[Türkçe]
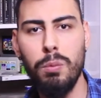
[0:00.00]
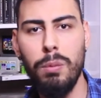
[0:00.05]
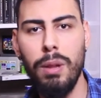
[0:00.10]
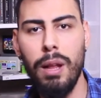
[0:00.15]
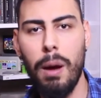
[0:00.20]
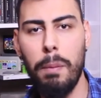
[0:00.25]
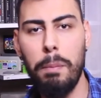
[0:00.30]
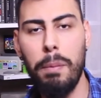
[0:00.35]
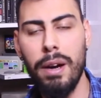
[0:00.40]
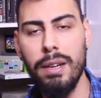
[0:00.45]

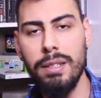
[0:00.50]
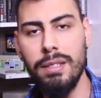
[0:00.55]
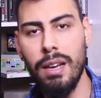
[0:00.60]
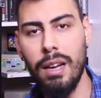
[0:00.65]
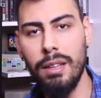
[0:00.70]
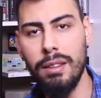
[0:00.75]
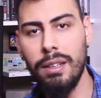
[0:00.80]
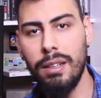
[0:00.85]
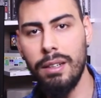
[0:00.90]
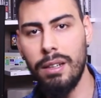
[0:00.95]
mAh
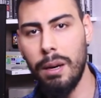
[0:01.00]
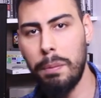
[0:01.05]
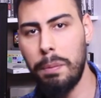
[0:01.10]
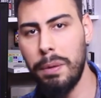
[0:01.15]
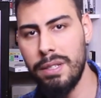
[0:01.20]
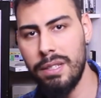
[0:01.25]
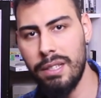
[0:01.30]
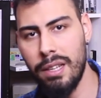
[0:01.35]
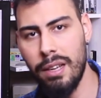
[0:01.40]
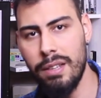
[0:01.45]
saatlik
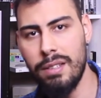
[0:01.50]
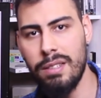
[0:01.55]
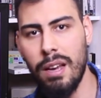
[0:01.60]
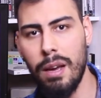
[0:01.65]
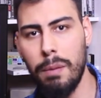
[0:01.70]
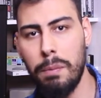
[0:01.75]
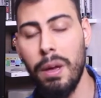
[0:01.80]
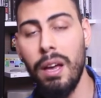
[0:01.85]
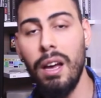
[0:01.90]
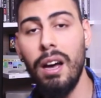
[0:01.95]
kapasiteye
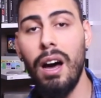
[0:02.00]
sahip.